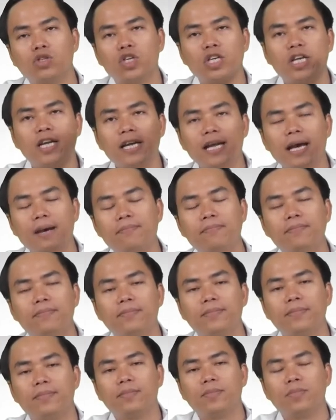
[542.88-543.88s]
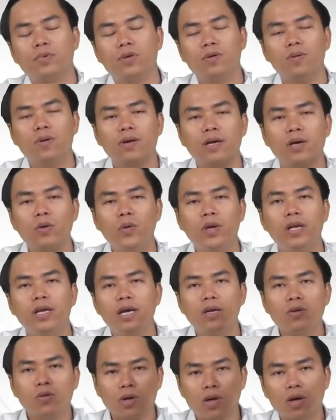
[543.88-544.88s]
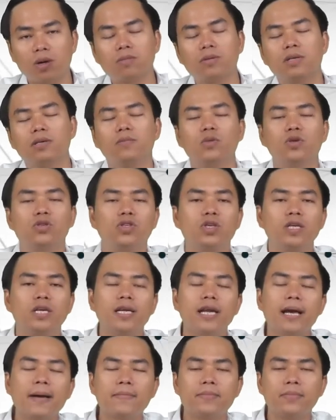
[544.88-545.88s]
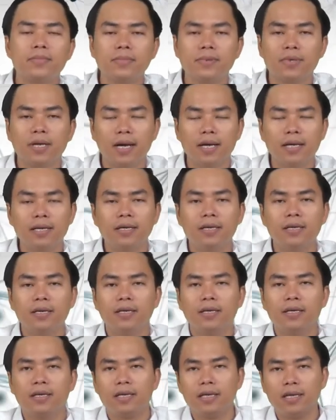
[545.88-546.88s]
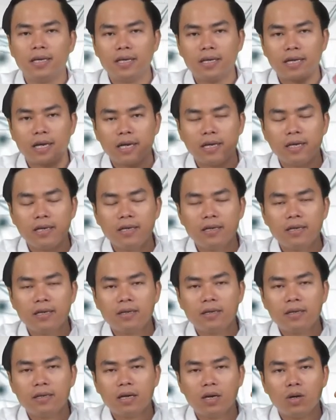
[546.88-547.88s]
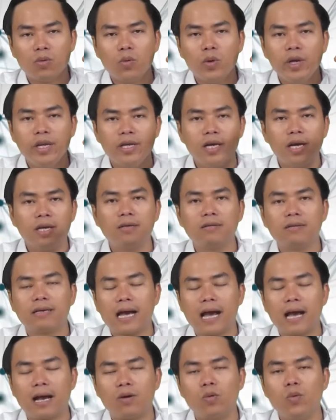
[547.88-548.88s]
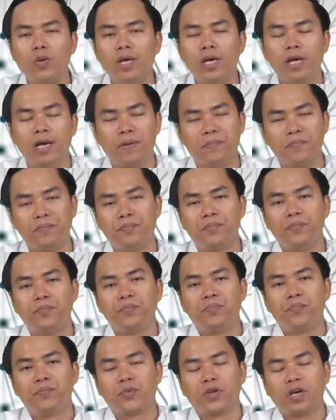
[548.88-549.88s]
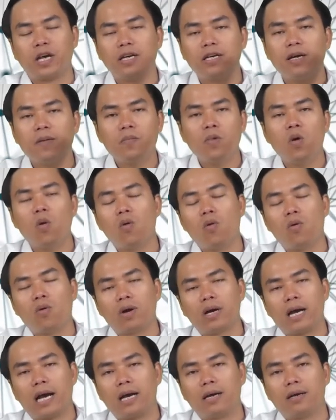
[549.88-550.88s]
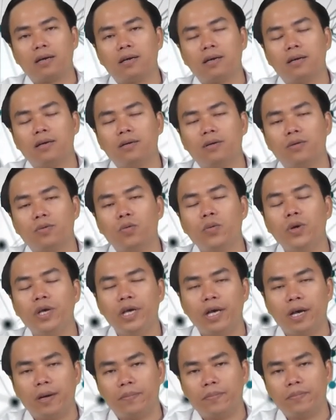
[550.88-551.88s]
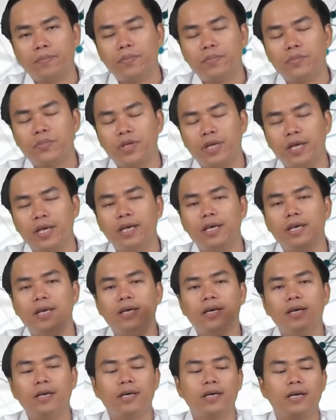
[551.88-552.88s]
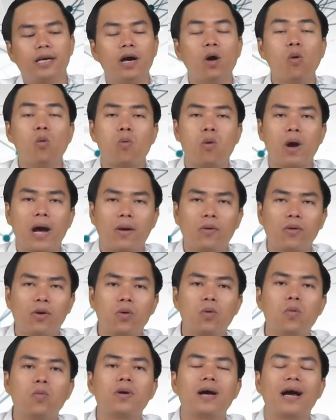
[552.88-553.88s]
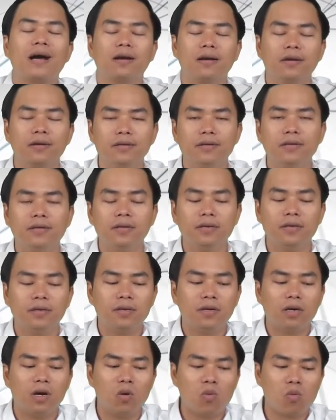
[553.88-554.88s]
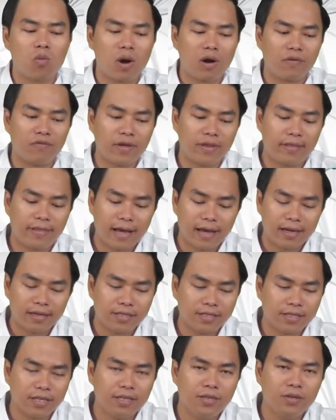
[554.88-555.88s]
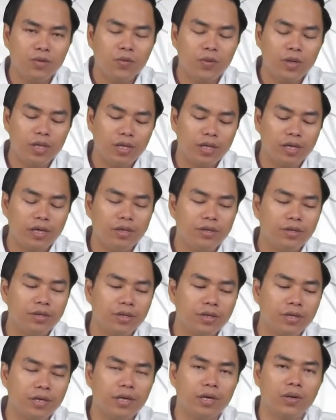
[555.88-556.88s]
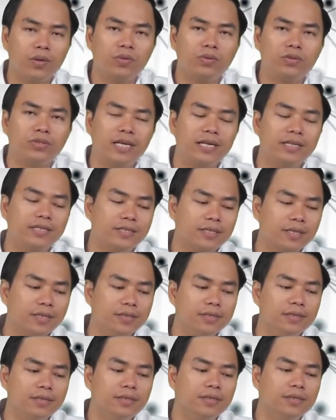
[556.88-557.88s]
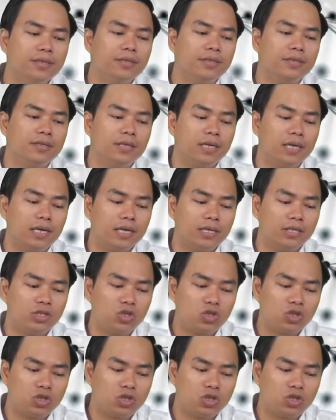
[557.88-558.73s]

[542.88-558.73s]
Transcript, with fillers: cho đến 5 đúng không cái nguyên nhân của nó từ 1 cho đến 5 đấy thì cái à, nguyên nhân càng nguy hiểm cái cấp độ càng nguy hiểm thì cái hậu quả của nó cũng càng lớn hậu quả về tài chính uy tín thương hiệu danh dự à,